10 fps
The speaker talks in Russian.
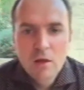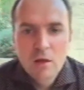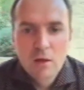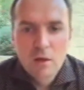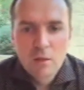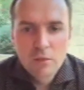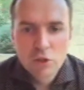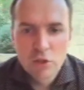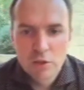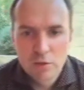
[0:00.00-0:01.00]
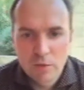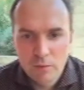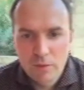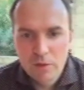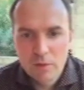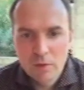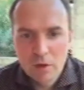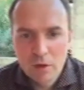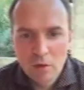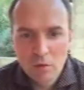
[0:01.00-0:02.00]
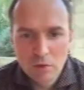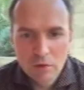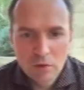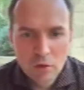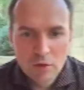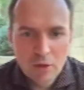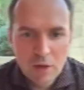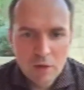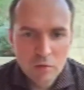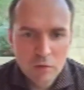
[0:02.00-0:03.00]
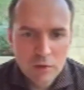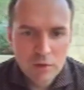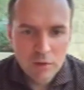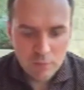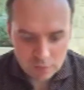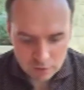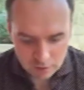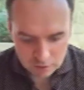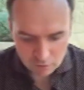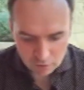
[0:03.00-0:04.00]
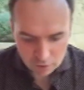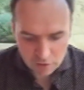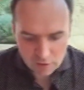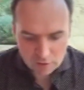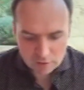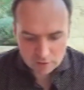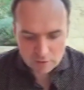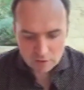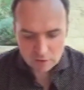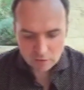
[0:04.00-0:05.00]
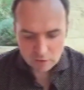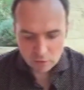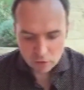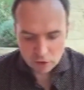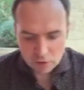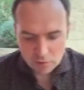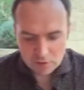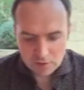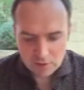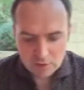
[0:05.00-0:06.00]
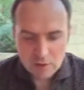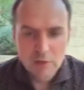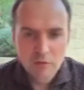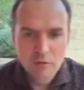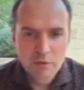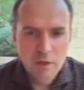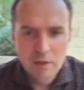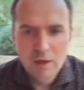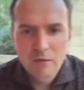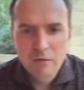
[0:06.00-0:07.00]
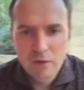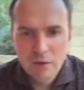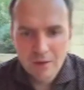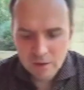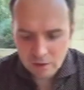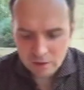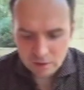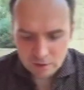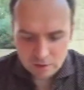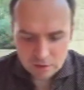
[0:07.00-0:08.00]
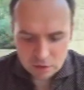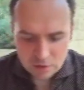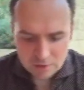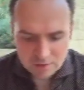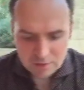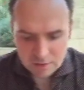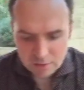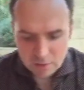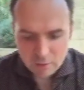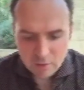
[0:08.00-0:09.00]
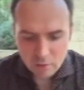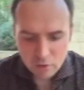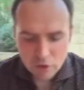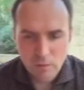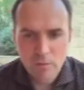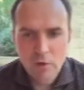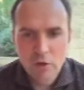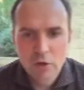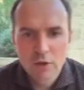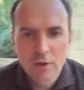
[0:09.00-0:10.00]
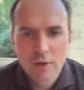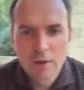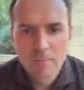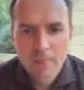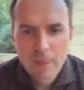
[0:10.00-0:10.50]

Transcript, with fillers: а, пишите мне письма, он их читает, он на все письма отвечает. Если есть возможность присылать какие-то фотографии, какие-то аналитические статьи, побольше пищи для